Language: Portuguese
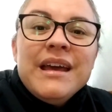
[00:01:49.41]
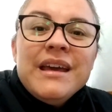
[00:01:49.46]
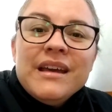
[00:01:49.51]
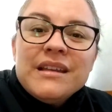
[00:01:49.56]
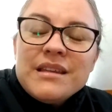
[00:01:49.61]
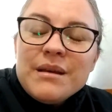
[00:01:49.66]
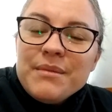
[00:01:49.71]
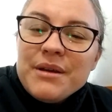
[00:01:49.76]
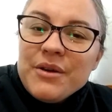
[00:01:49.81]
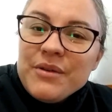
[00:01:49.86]
E
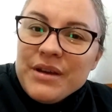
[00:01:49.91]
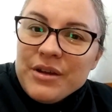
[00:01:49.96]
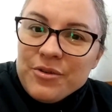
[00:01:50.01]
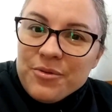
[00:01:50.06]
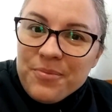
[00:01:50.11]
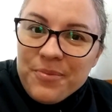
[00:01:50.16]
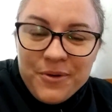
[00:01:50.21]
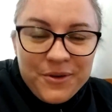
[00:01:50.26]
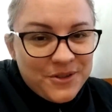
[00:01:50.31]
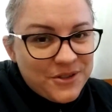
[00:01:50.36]
também eu ia
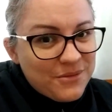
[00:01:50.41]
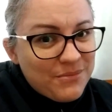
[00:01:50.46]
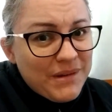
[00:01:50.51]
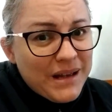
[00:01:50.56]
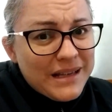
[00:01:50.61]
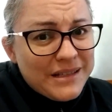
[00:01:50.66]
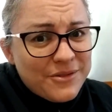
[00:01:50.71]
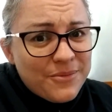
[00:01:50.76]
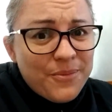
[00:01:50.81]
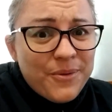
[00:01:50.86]
no posto,
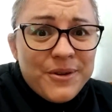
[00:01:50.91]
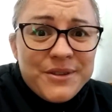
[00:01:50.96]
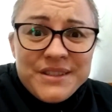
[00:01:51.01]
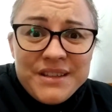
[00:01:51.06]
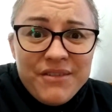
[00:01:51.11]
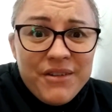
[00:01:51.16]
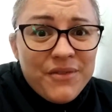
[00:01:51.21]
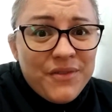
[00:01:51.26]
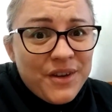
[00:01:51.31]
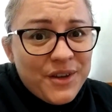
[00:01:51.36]
mas o
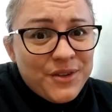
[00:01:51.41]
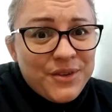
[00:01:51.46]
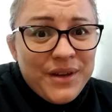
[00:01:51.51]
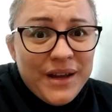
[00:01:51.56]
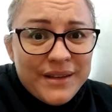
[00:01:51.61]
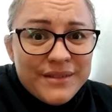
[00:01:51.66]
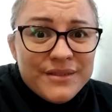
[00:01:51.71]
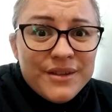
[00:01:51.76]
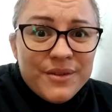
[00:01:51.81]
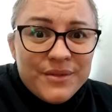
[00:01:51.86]
posto tava
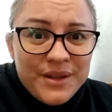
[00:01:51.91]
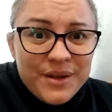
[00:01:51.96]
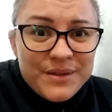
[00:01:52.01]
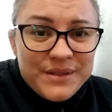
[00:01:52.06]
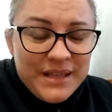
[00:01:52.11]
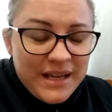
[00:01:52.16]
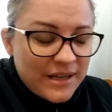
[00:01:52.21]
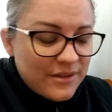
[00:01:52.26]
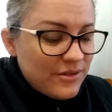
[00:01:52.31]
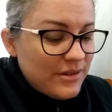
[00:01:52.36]
fechado, não deu
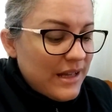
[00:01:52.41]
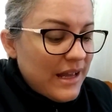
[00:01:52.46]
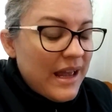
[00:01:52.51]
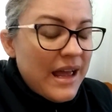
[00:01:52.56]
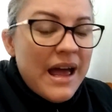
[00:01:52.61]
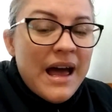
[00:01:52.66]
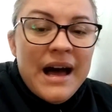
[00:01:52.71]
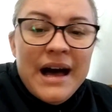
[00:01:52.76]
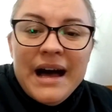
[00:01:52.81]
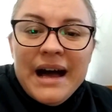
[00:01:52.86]
certo, né?
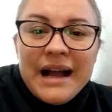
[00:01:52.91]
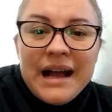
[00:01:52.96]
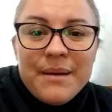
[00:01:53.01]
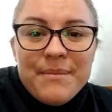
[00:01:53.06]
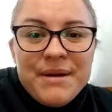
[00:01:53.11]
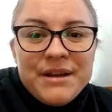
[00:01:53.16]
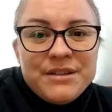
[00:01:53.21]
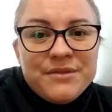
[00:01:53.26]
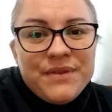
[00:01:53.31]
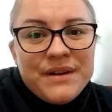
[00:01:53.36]

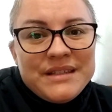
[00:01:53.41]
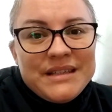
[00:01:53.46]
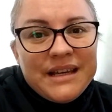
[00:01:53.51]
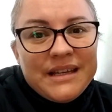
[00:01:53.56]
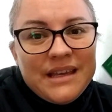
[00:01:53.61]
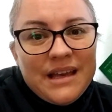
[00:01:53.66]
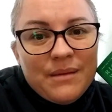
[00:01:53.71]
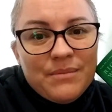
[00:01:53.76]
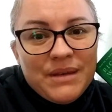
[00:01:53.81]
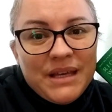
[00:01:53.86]
Acabei de fazer
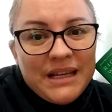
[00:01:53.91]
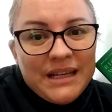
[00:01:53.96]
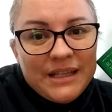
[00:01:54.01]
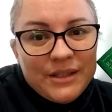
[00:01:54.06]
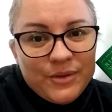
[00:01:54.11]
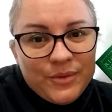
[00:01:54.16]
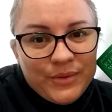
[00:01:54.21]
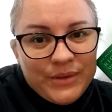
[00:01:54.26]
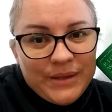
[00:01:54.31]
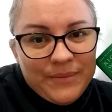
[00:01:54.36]
aqui a minha
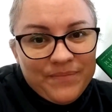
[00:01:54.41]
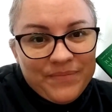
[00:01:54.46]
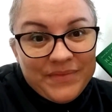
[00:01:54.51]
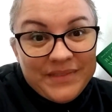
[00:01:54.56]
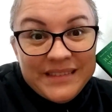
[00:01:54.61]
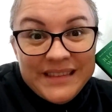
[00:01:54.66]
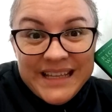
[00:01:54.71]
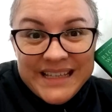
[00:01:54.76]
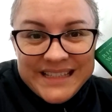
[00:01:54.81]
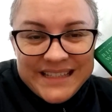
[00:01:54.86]
leitura
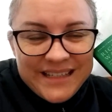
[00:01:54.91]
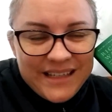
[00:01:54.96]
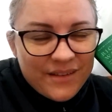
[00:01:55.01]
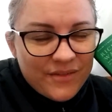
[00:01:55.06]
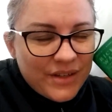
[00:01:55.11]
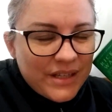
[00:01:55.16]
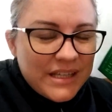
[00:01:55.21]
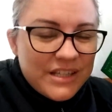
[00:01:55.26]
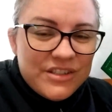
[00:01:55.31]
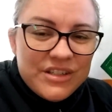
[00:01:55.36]
desse
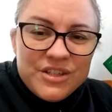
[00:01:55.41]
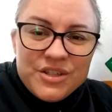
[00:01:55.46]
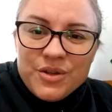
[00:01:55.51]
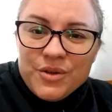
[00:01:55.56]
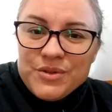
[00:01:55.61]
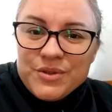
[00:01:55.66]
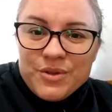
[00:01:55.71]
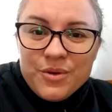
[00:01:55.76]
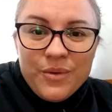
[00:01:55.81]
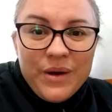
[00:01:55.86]
livro aqui, gente, que
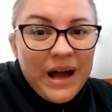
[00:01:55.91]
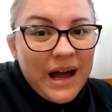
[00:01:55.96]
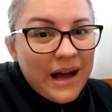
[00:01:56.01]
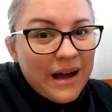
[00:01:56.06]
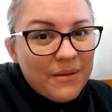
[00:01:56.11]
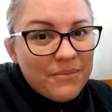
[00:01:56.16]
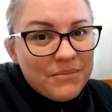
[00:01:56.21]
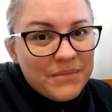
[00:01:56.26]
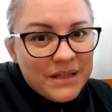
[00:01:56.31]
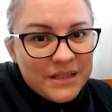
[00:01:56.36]
eu estou
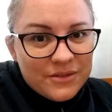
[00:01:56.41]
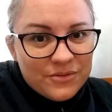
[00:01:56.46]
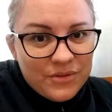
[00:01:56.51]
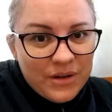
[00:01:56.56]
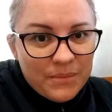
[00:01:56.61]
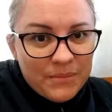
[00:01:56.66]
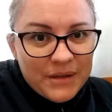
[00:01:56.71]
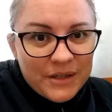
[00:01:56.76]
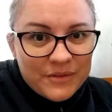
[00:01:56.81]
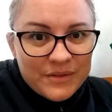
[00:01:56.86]
amando,
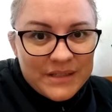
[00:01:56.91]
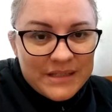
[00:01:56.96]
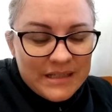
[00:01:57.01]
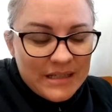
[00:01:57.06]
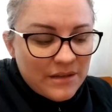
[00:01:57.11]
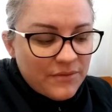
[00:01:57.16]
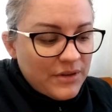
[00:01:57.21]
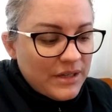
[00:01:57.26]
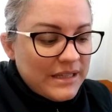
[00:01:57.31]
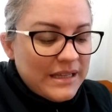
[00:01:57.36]
amando esse
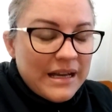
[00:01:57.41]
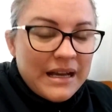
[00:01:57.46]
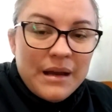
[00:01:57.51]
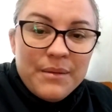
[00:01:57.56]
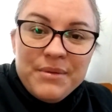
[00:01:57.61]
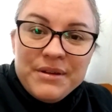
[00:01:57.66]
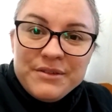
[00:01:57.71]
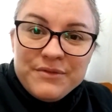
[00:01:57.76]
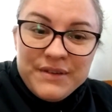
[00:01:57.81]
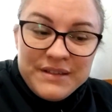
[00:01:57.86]
livro aqui.
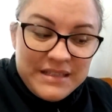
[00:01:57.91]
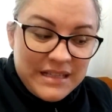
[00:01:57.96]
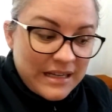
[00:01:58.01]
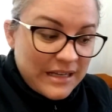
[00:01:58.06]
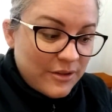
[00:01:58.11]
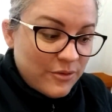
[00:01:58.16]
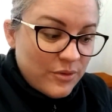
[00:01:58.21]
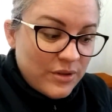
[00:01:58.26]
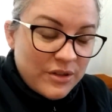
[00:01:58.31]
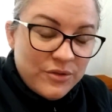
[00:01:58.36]
Acabei de fazer a
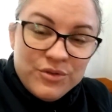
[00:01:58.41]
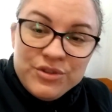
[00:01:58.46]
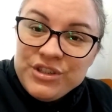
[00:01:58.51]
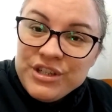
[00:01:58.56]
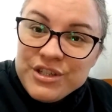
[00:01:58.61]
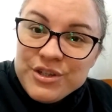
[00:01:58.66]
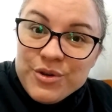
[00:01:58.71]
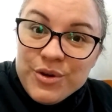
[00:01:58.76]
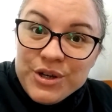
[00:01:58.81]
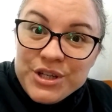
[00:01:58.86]
leitura do
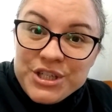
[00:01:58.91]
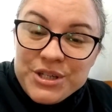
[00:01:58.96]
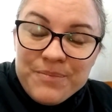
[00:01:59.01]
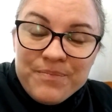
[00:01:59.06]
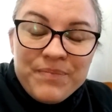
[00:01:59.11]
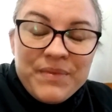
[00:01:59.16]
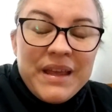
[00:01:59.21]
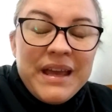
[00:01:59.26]
dia de hoje.